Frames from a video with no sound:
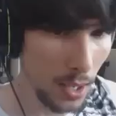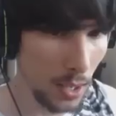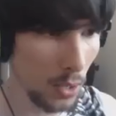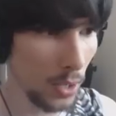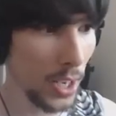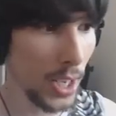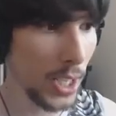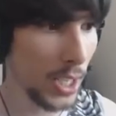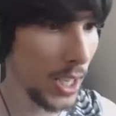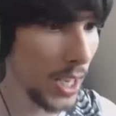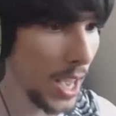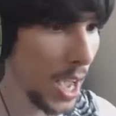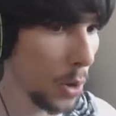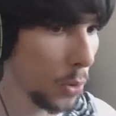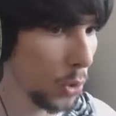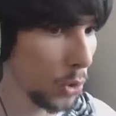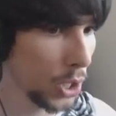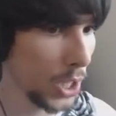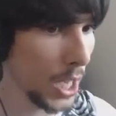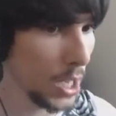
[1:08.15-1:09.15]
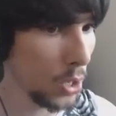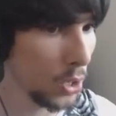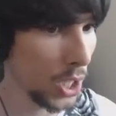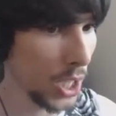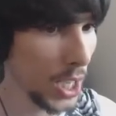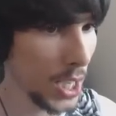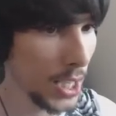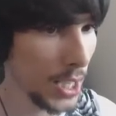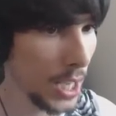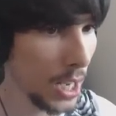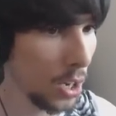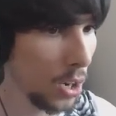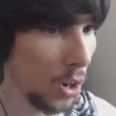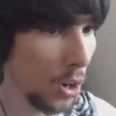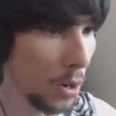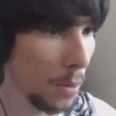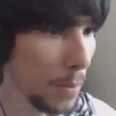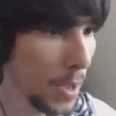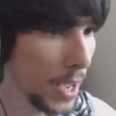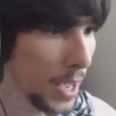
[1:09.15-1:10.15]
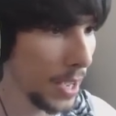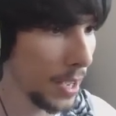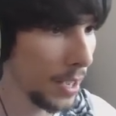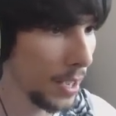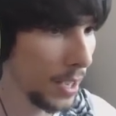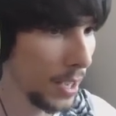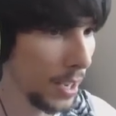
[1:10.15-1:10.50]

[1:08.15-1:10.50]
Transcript: Allora, se è uno stagno senza nome,